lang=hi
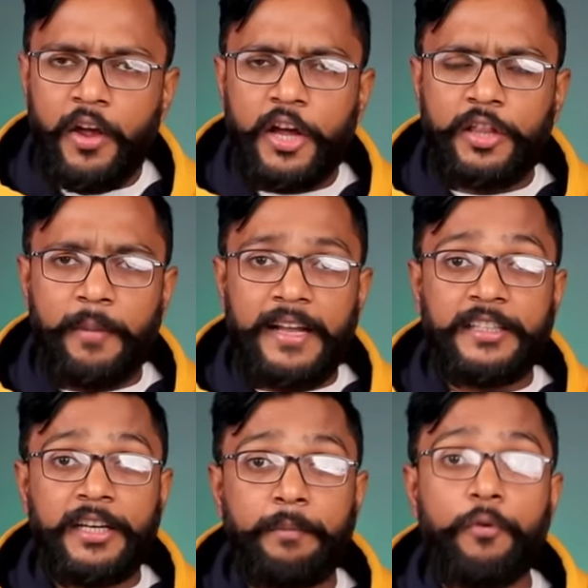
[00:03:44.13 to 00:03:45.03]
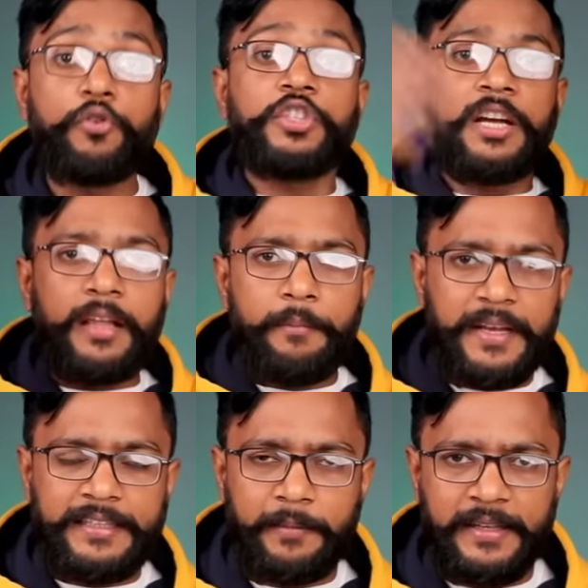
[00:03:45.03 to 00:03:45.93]
एकदम ऐसे नहीं बहुत ज़्यादा
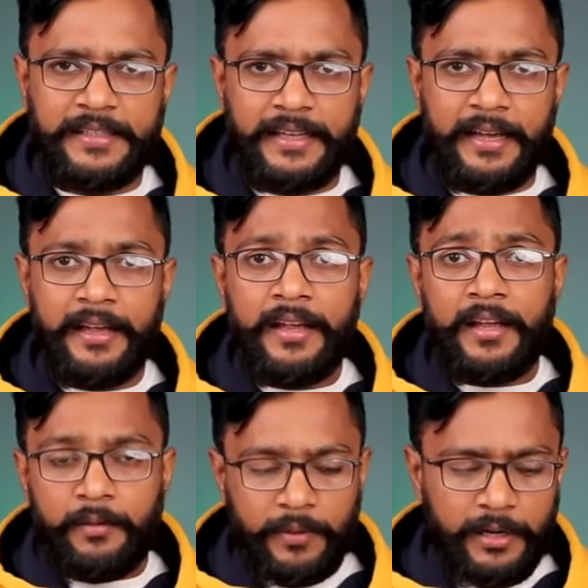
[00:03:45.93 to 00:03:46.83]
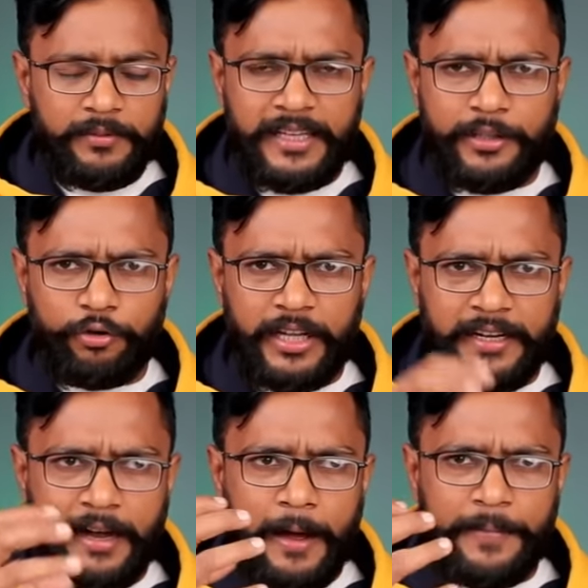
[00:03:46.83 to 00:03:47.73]
बेसी बेसी है मतलब जैसे होता
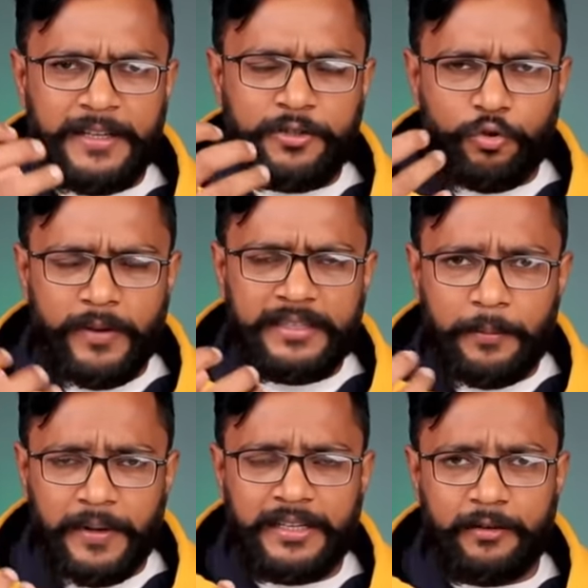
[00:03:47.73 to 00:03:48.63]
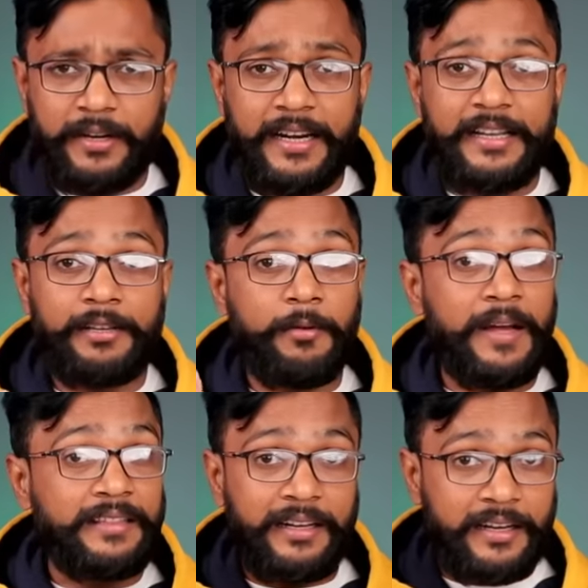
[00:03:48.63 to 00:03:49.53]
नहीं आप इंस्ट्रूमेंट सपरेशन वगैरह जैसे मैं
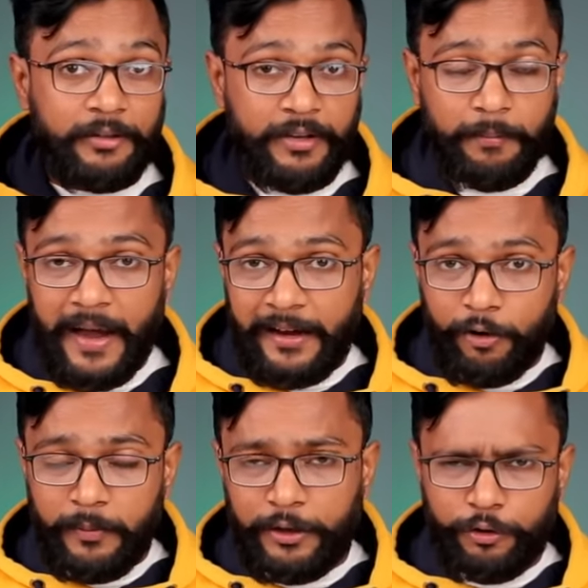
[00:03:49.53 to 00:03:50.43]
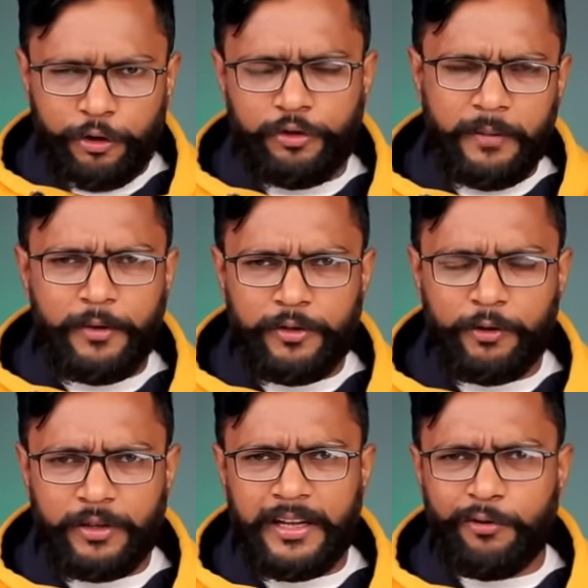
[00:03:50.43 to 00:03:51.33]
बात कर रहा था वही बैकग्राउंड में जो छोटे छोटे
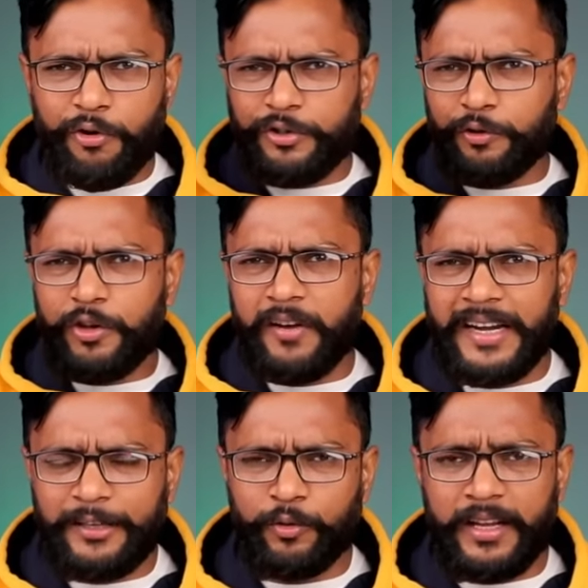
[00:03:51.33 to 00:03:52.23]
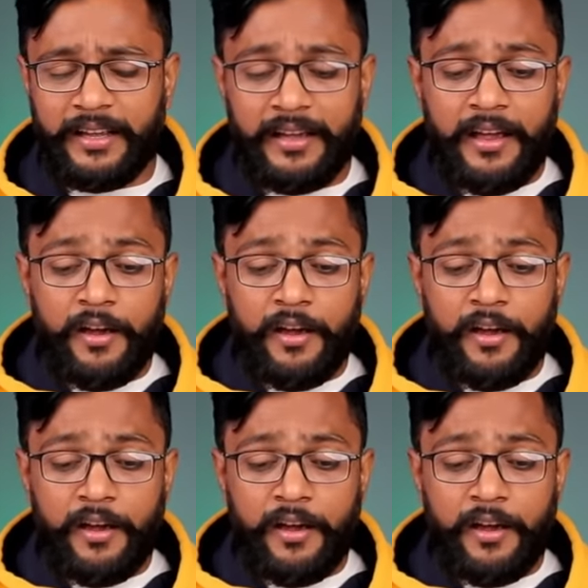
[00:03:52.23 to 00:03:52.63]
म्यूजिक होते हैं कोक स्टूडियो वगैरह सुनेंगे